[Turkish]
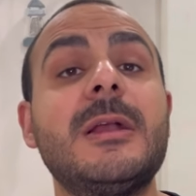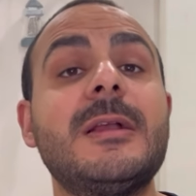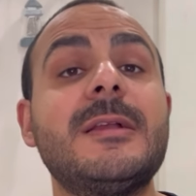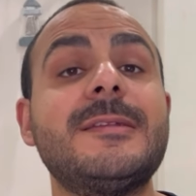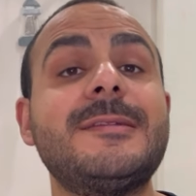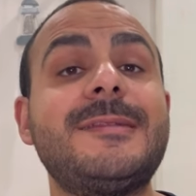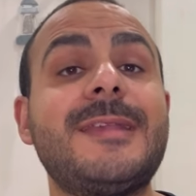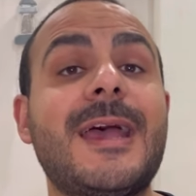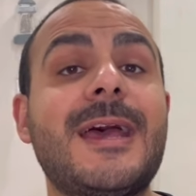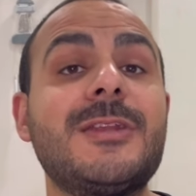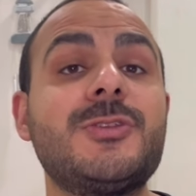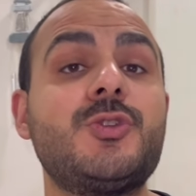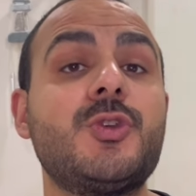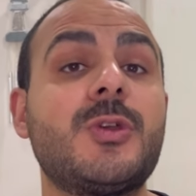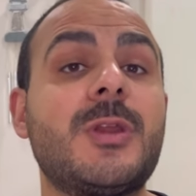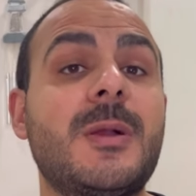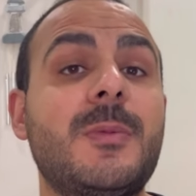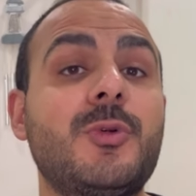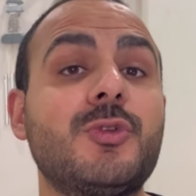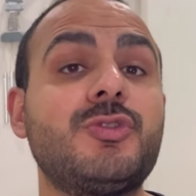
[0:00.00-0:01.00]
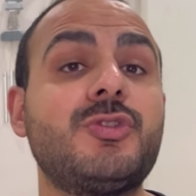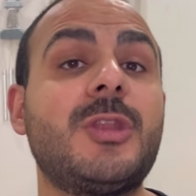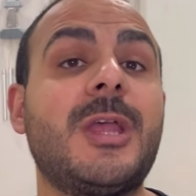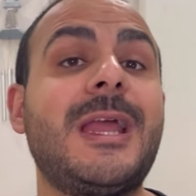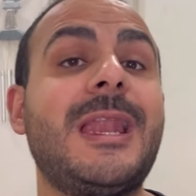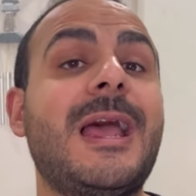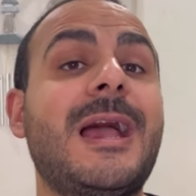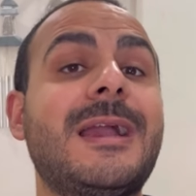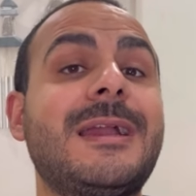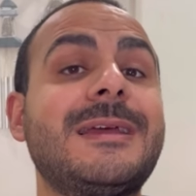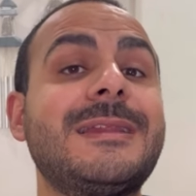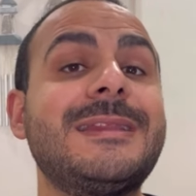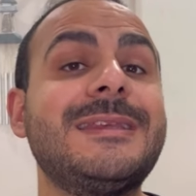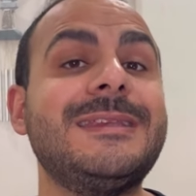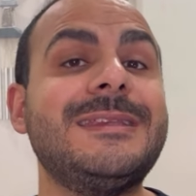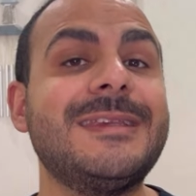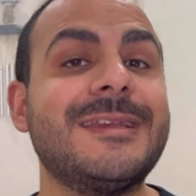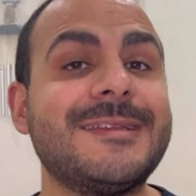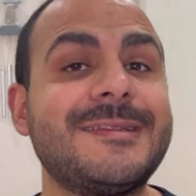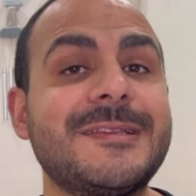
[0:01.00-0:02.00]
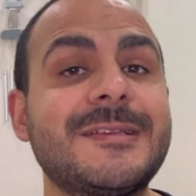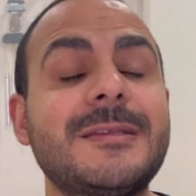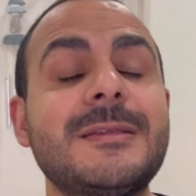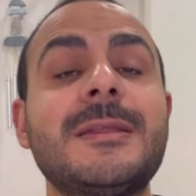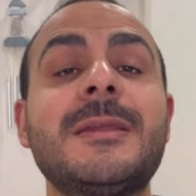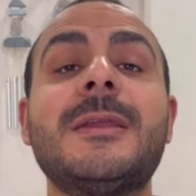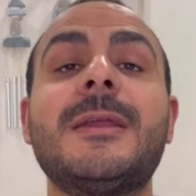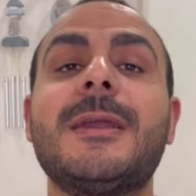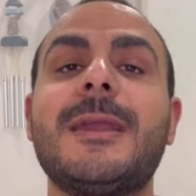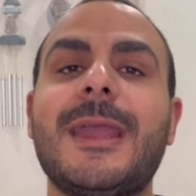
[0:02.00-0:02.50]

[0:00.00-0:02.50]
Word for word: Sergio Ramos'la alakalı yazın